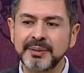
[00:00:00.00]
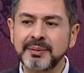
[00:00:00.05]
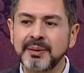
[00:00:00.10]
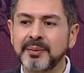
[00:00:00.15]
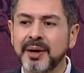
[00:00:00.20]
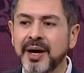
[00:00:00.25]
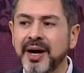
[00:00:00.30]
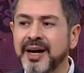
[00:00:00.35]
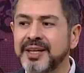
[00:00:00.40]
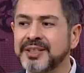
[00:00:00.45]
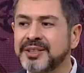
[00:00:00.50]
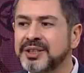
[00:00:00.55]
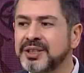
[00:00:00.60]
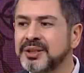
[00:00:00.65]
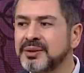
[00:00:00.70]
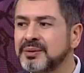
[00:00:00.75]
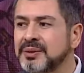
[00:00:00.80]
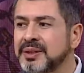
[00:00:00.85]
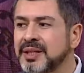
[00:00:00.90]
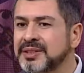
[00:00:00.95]
ama
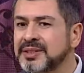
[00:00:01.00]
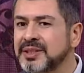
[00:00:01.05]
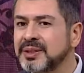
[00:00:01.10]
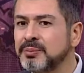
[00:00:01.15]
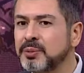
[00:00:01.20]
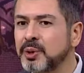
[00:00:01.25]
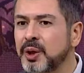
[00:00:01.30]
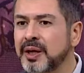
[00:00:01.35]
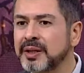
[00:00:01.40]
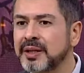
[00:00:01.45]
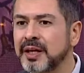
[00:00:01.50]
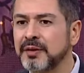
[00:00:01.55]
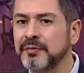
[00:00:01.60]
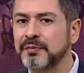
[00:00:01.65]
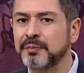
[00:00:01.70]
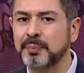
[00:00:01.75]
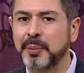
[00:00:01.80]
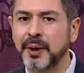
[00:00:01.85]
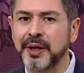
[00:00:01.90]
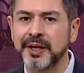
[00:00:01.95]
haccın nasıl bu kadar
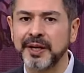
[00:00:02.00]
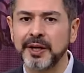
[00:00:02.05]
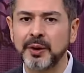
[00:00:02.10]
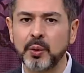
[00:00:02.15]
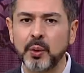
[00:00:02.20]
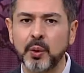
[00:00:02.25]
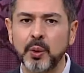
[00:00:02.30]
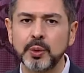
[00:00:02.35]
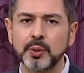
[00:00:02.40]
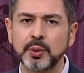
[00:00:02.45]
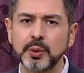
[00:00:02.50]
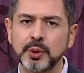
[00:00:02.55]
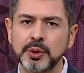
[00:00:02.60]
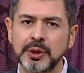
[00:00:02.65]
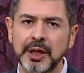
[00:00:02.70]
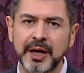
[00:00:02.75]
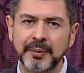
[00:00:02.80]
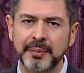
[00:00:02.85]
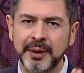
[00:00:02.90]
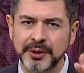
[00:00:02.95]
paraya olduğunu
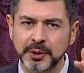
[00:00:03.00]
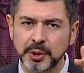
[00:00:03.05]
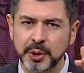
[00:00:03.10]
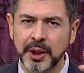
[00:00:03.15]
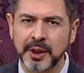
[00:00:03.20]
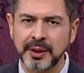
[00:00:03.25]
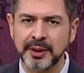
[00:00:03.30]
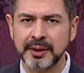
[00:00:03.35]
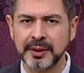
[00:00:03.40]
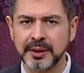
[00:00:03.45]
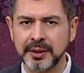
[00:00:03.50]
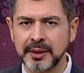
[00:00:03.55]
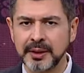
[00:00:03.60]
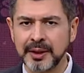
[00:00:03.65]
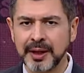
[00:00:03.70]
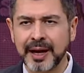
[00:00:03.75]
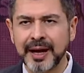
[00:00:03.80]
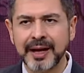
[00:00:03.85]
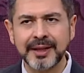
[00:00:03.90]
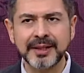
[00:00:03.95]
daha ben şu an
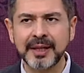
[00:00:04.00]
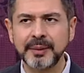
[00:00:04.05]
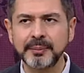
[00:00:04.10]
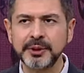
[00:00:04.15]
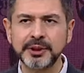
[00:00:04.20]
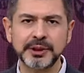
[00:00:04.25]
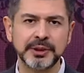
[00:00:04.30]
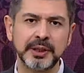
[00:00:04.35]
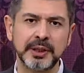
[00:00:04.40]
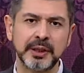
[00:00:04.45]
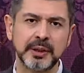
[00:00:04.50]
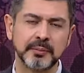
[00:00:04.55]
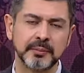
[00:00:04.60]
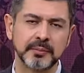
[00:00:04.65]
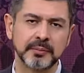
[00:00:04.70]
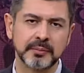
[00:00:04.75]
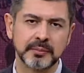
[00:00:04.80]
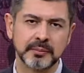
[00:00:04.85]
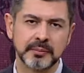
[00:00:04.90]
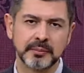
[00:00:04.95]
anlamış değilim.
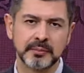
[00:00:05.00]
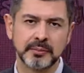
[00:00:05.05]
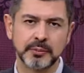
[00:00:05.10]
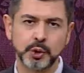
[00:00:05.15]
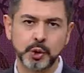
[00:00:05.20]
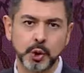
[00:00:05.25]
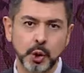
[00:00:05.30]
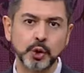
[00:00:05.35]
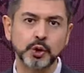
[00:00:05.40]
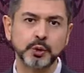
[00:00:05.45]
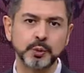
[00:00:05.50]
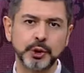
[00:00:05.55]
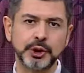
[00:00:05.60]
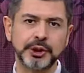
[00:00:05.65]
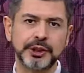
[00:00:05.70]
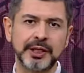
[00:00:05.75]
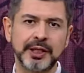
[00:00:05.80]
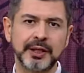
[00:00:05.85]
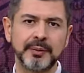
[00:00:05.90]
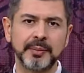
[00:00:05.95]

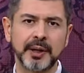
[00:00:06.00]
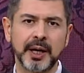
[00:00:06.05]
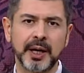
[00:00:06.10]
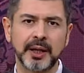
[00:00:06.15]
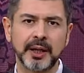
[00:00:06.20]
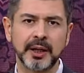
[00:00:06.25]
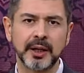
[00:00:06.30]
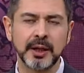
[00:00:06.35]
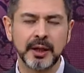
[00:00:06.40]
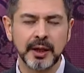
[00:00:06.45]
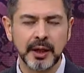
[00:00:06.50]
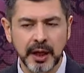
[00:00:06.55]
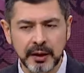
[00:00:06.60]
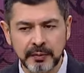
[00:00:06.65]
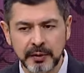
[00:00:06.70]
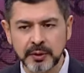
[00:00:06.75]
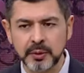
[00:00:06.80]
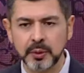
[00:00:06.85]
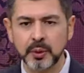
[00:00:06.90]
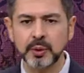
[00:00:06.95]
Çözmüş değilim yani.
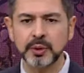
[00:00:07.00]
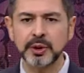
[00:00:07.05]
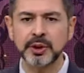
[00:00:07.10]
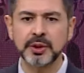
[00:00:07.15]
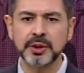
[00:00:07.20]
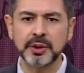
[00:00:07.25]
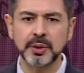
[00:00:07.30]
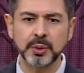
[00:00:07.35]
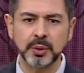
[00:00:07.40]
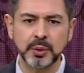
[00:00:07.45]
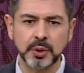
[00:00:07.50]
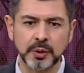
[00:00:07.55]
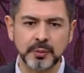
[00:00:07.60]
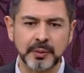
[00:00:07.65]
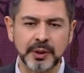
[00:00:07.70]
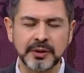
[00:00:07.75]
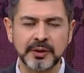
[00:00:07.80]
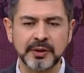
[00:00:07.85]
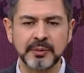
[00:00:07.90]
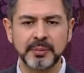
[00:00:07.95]
Evet oradaki
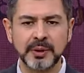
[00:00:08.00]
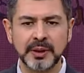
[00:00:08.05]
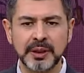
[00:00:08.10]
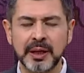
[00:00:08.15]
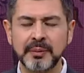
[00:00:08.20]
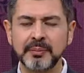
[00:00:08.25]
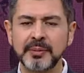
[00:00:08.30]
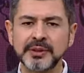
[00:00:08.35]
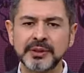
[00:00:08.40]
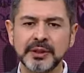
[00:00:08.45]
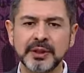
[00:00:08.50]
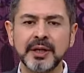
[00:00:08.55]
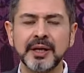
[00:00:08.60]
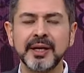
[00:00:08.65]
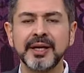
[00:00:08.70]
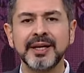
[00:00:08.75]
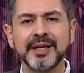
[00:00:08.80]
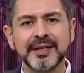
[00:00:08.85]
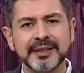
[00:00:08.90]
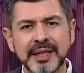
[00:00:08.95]
hükümetin bilinmesini
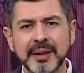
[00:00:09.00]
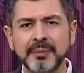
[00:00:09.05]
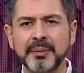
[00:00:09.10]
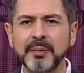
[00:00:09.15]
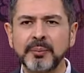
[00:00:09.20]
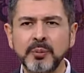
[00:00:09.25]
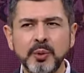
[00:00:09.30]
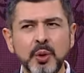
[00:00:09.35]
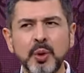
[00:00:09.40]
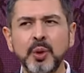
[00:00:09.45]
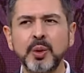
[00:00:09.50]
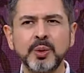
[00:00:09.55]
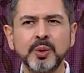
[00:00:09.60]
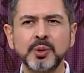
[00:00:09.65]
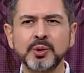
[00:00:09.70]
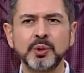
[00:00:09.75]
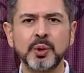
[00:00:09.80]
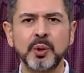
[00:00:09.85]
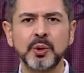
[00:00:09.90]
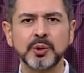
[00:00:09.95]
tamam ne
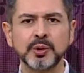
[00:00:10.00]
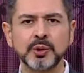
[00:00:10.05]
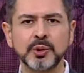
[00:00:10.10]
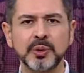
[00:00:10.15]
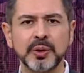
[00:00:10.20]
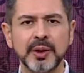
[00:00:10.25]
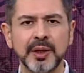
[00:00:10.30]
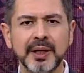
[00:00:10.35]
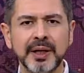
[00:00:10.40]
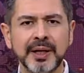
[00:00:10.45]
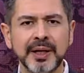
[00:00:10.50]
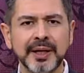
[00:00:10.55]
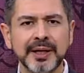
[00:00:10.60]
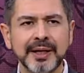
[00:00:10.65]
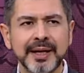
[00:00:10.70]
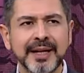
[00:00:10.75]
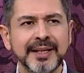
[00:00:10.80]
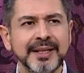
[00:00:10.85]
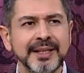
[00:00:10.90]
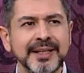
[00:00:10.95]
olursa olsun.
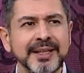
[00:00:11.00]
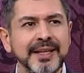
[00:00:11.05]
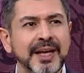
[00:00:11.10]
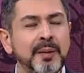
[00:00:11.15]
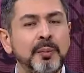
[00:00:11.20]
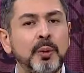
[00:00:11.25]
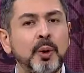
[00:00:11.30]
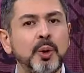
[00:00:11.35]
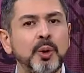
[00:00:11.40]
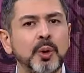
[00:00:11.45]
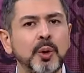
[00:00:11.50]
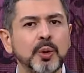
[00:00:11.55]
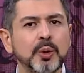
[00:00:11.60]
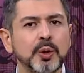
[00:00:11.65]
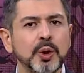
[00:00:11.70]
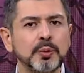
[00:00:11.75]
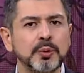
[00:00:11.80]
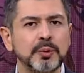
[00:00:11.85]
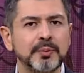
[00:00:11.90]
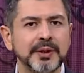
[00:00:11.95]
Yani niye böyle
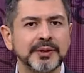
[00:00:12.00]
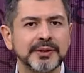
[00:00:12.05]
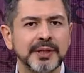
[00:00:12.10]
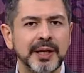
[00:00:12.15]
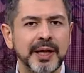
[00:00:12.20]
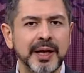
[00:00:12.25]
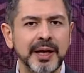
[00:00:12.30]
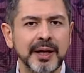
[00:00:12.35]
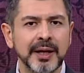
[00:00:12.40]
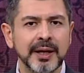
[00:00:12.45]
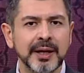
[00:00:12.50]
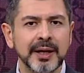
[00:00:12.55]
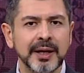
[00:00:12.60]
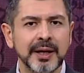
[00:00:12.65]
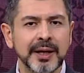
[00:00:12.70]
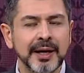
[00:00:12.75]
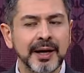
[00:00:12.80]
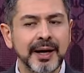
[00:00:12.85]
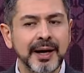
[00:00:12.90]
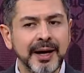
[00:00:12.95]
oluyor bu mesele
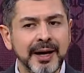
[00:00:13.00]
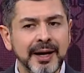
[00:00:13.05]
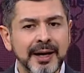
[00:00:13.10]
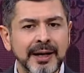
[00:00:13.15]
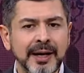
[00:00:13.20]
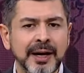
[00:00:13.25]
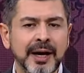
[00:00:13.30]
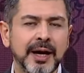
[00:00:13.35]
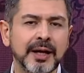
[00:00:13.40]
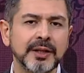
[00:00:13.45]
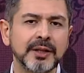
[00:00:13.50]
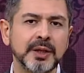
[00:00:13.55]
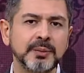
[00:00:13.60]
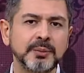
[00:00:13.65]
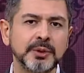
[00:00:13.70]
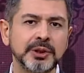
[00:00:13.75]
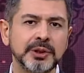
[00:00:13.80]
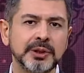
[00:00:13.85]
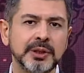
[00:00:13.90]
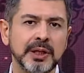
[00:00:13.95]
hala
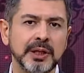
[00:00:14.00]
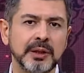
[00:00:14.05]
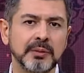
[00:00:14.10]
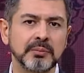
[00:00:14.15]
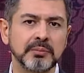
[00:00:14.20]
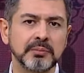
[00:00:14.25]
anlamış değilim.